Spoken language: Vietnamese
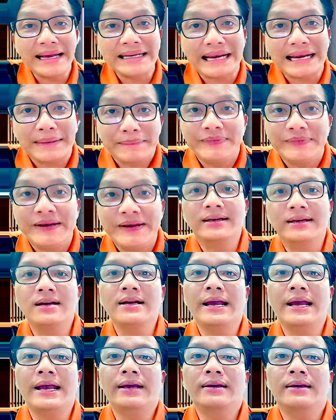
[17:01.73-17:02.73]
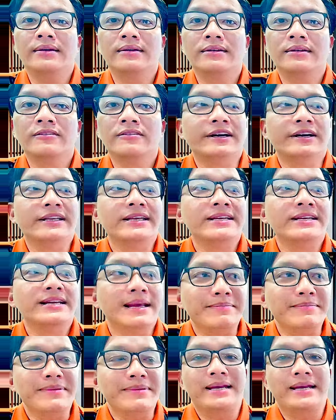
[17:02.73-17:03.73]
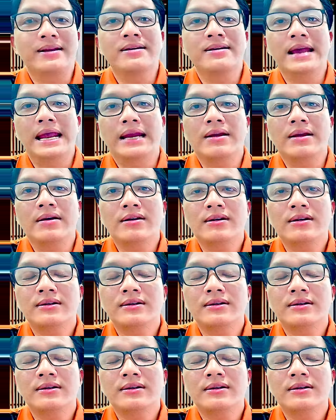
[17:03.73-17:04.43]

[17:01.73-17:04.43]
năm ngàn đơn hàng vậy thì năm ngàn đơn hàng đó